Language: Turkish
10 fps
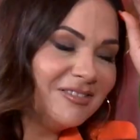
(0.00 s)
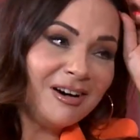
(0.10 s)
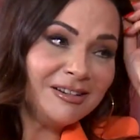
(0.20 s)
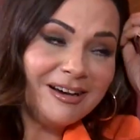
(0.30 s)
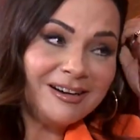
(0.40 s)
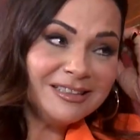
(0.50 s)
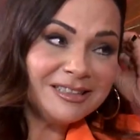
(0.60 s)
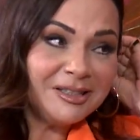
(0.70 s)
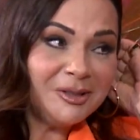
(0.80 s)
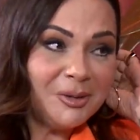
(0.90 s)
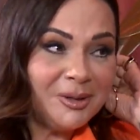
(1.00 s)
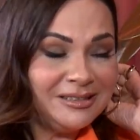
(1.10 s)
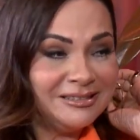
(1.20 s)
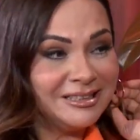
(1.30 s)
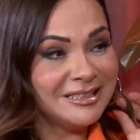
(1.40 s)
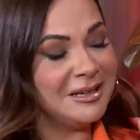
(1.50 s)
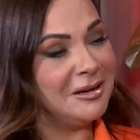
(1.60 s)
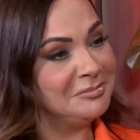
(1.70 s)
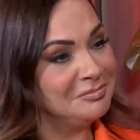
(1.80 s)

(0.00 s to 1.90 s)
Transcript: Valla izleniyor. Enteresan.